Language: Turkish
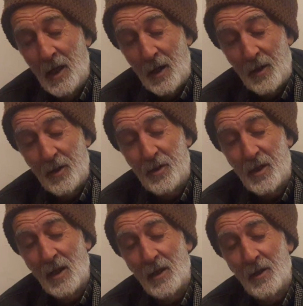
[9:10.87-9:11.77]

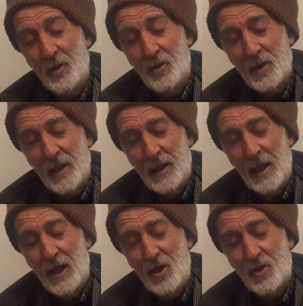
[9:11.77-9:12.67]
Hristiyanların içinde
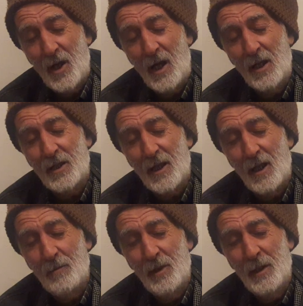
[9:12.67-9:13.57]
de İsa
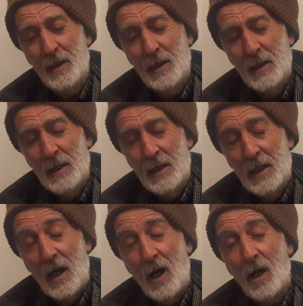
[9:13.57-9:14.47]
Aleyhisselam'ın
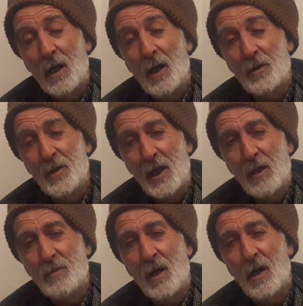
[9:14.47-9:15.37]
ahlakında
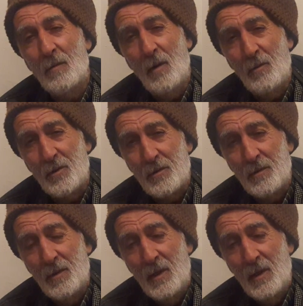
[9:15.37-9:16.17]
kimse kalmamış.